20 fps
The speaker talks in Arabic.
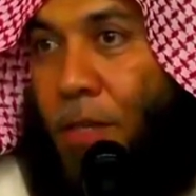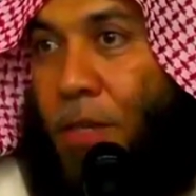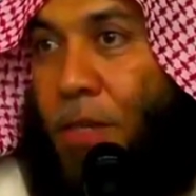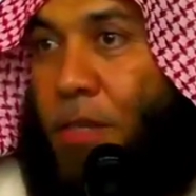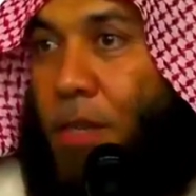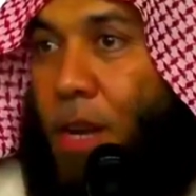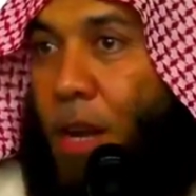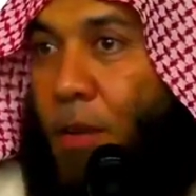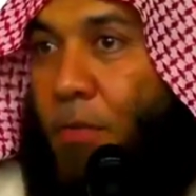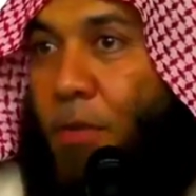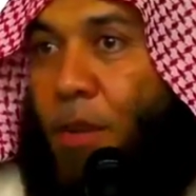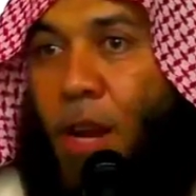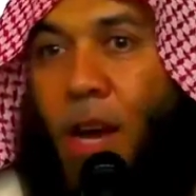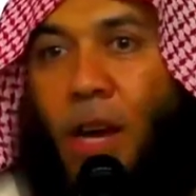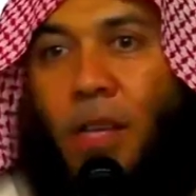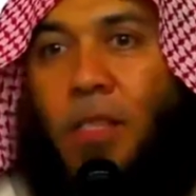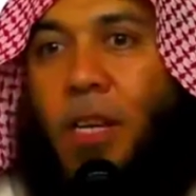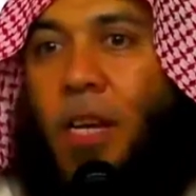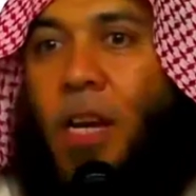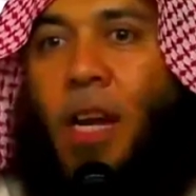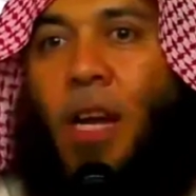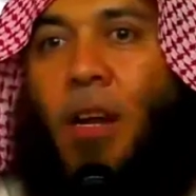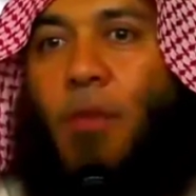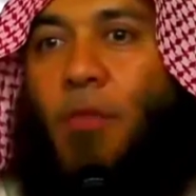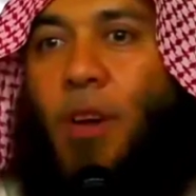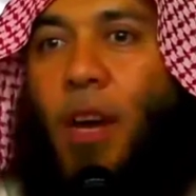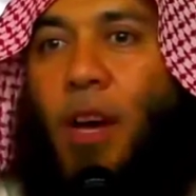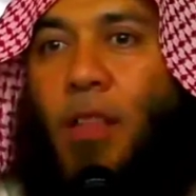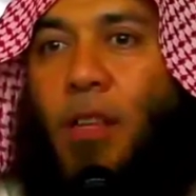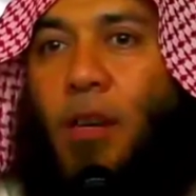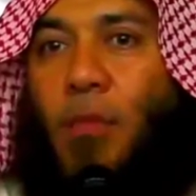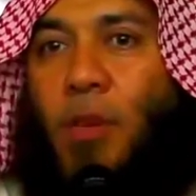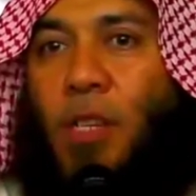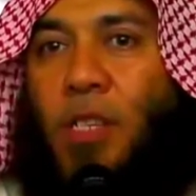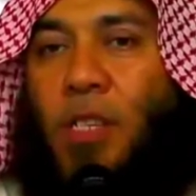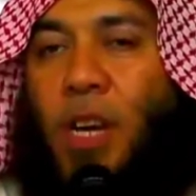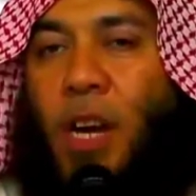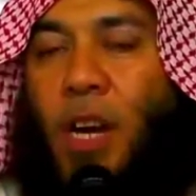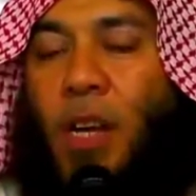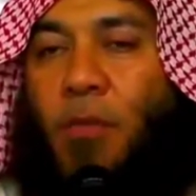السلفي لا يتكلم في هذه
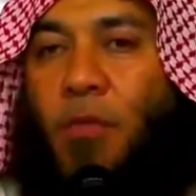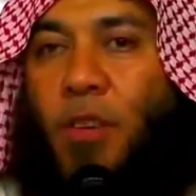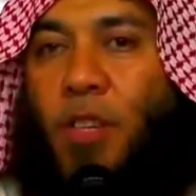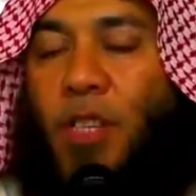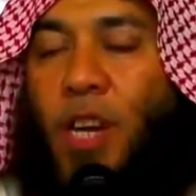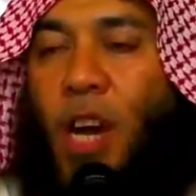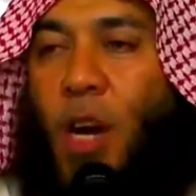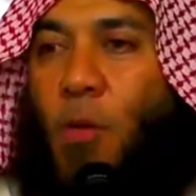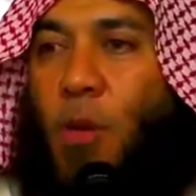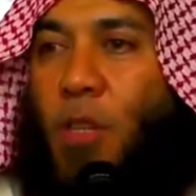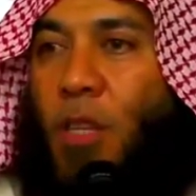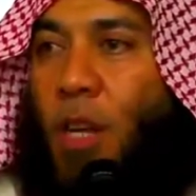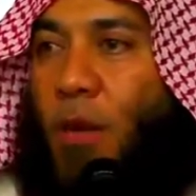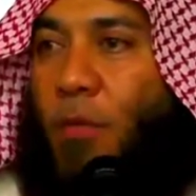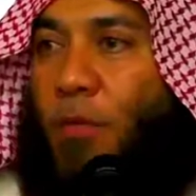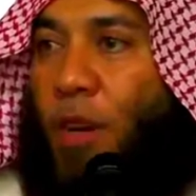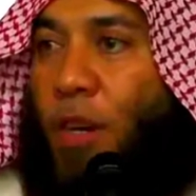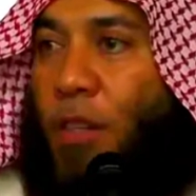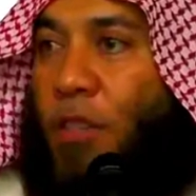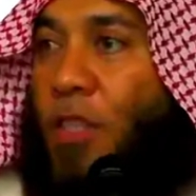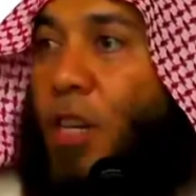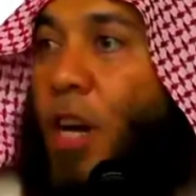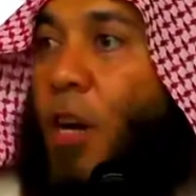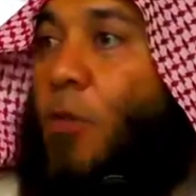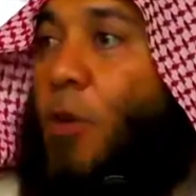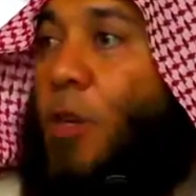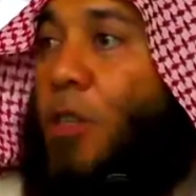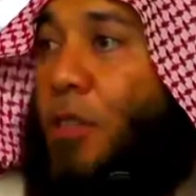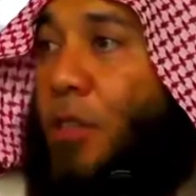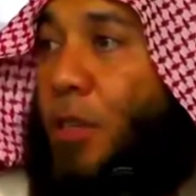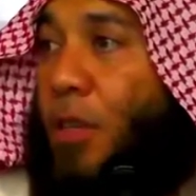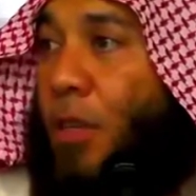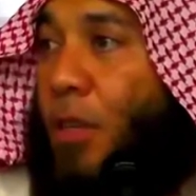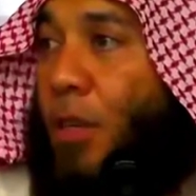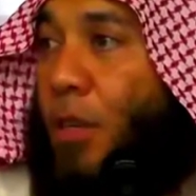المسائل في شهوة الفرد شهوة